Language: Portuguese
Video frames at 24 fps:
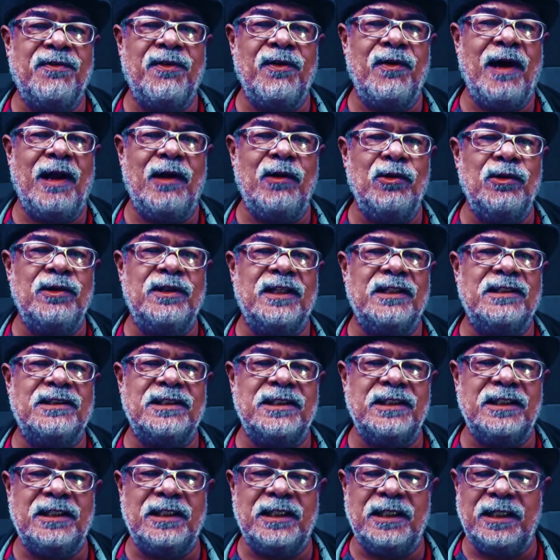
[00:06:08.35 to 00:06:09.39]
Foi uma luta
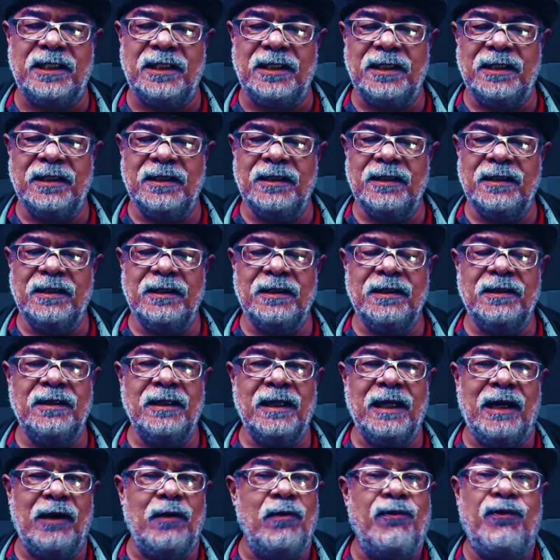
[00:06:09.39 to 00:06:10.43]
assim que
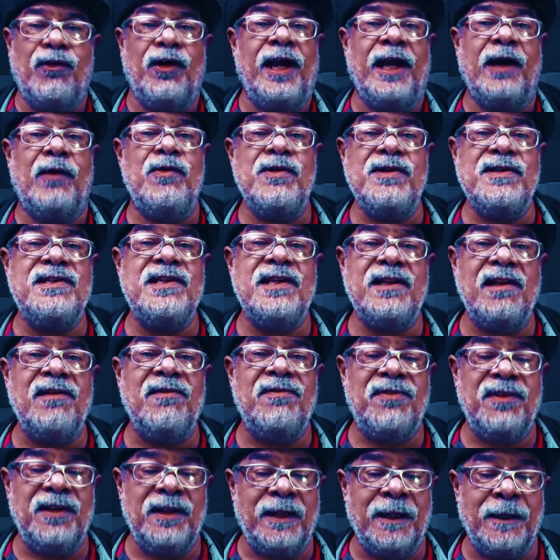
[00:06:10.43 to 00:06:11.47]
ela não foi reconhecida em
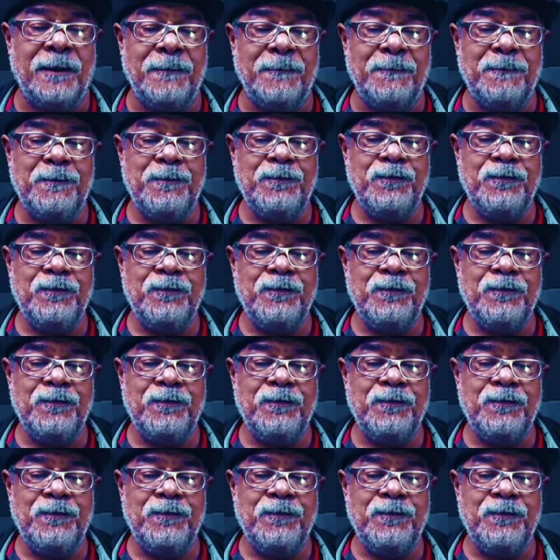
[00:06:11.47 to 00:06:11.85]
vida.